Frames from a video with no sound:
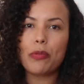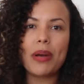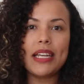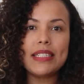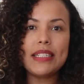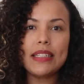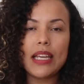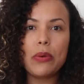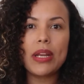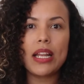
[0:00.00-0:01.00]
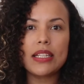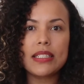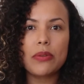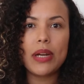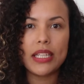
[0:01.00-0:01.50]
para o país inteiro em
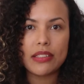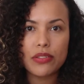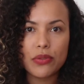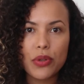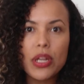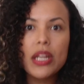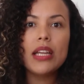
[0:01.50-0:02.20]
relação a isso.